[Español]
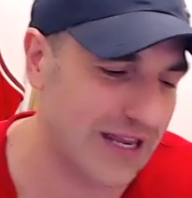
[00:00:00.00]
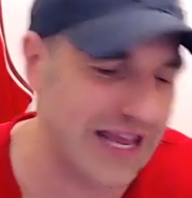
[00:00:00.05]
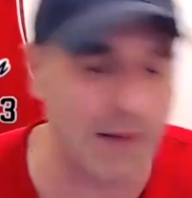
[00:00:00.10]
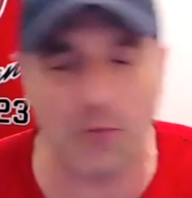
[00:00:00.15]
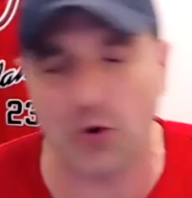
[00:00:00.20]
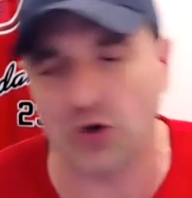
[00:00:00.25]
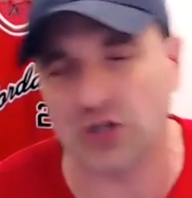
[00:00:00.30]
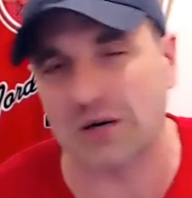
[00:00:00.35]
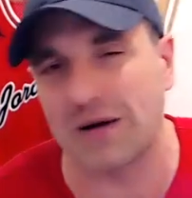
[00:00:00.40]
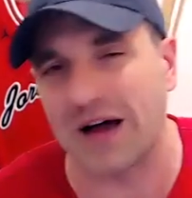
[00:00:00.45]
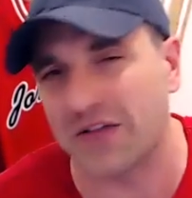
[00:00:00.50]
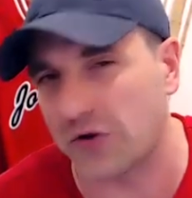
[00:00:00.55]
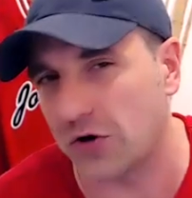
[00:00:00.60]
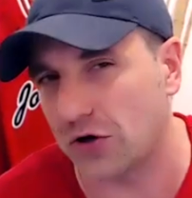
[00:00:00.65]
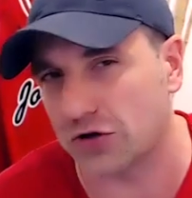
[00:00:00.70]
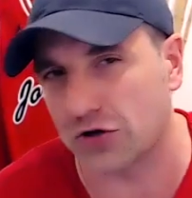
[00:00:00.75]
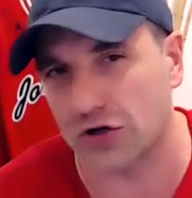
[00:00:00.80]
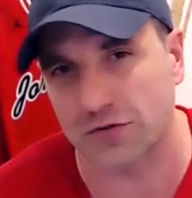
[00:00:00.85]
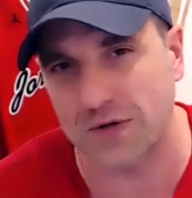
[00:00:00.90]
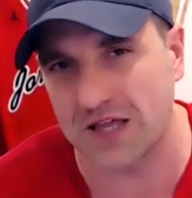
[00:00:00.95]
Ya hemos hablado en
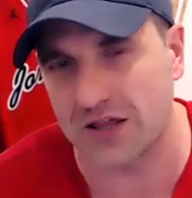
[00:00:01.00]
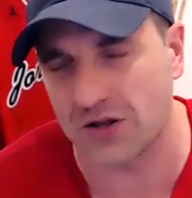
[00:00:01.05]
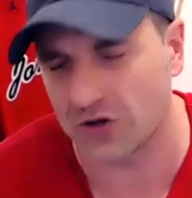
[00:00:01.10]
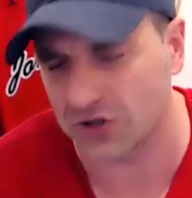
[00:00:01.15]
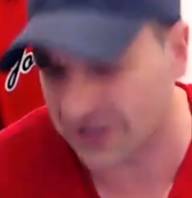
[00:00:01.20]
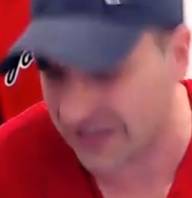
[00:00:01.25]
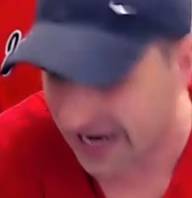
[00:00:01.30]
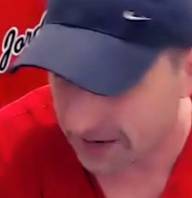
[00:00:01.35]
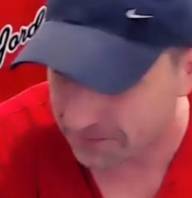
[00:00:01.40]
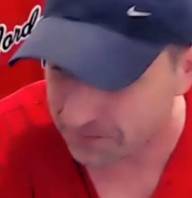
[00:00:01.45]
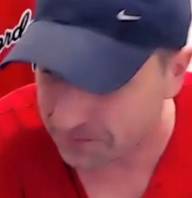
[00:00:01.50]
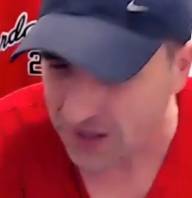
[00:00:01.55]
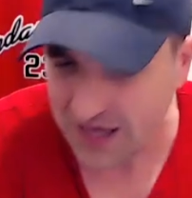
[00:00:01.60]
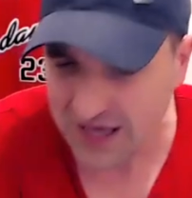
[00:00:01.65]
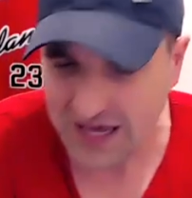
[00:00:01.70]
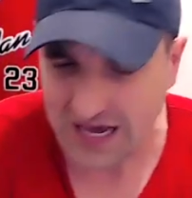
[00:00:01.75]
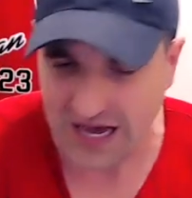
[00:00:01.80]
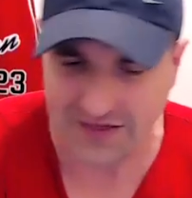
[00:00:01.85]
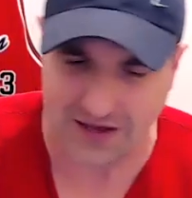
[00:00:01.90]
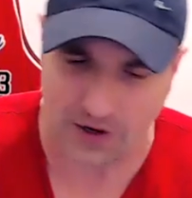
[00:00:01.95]
otros vídeos ya
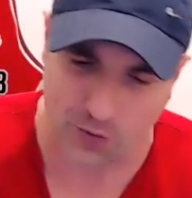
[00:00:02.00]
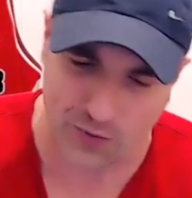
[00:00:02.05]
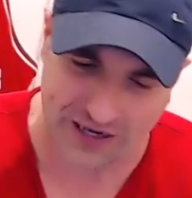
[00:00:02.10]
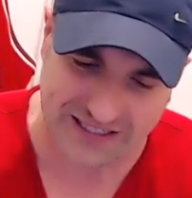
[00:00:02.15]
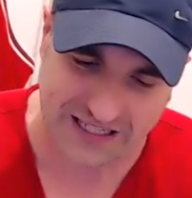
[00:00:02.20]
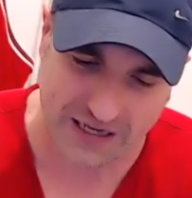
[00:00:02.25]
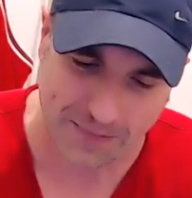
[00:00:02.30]
hace algunas